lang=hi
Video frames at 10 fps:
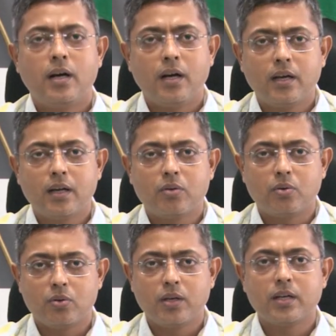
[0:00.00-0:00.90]
अगर
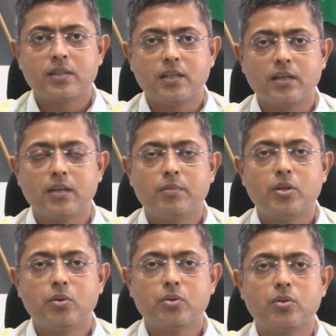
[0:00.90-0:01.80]
कोरोना का
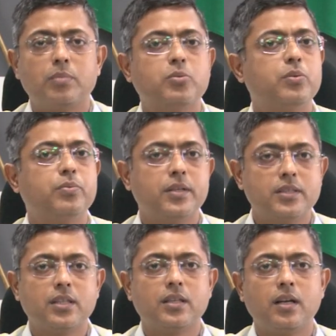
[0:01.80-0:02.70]
संक्रमण हो तो आपको फिर
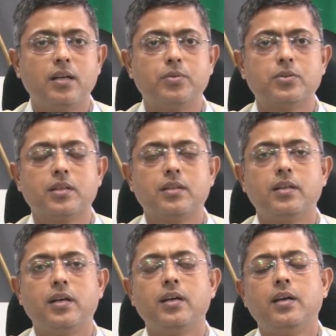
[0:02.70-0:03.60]
से तकलीफ़ हो सकती
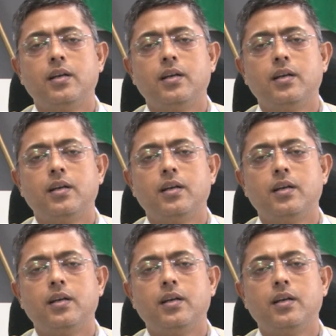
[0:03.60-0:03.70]
है